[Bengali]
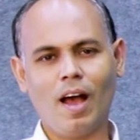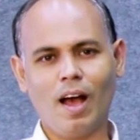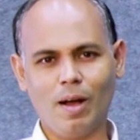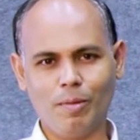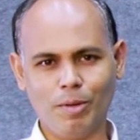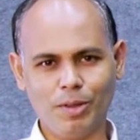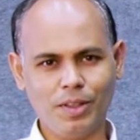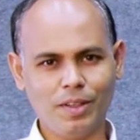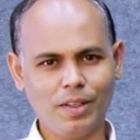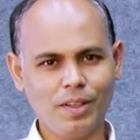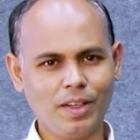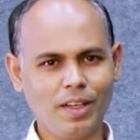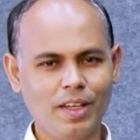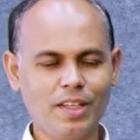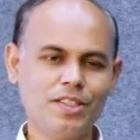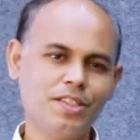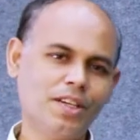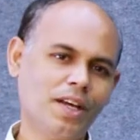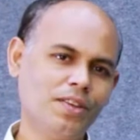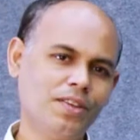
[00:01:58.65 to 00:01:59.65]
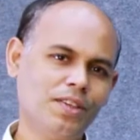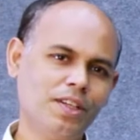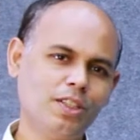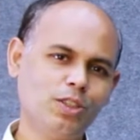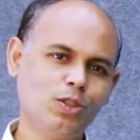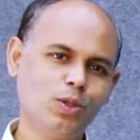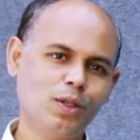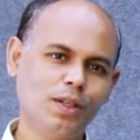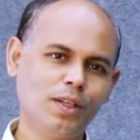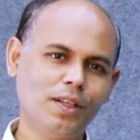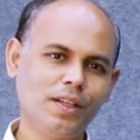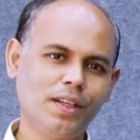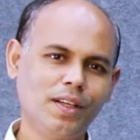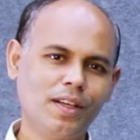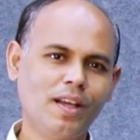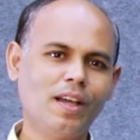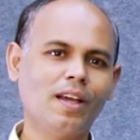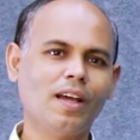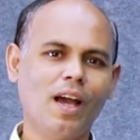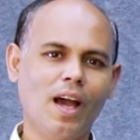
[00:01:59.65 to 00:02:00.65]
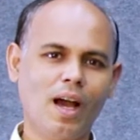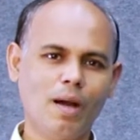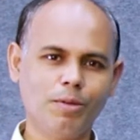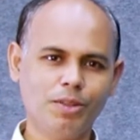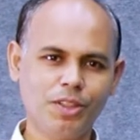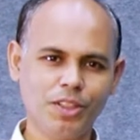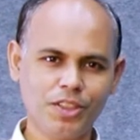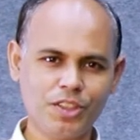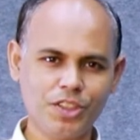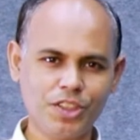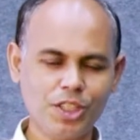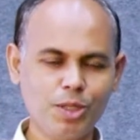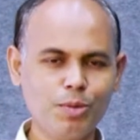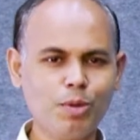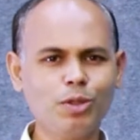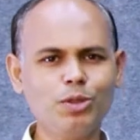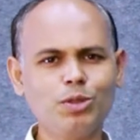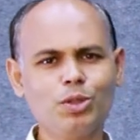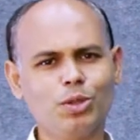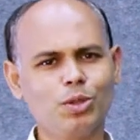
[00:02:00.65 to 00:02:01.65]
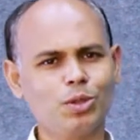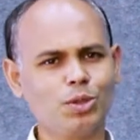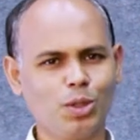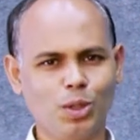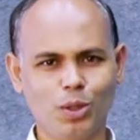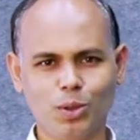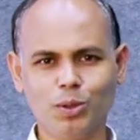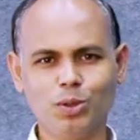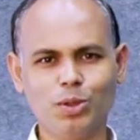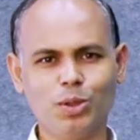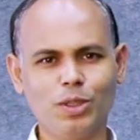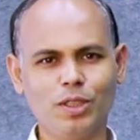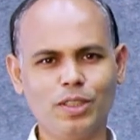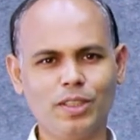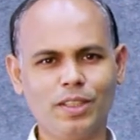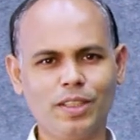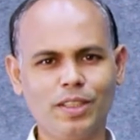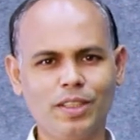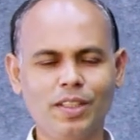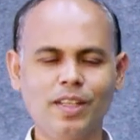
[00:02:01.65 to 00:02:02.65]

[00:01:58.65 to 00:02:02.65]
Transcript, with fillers: আমাদের এই যান্ত্রিক যুগে আমাদের জীবন যত সহজ হয়েছে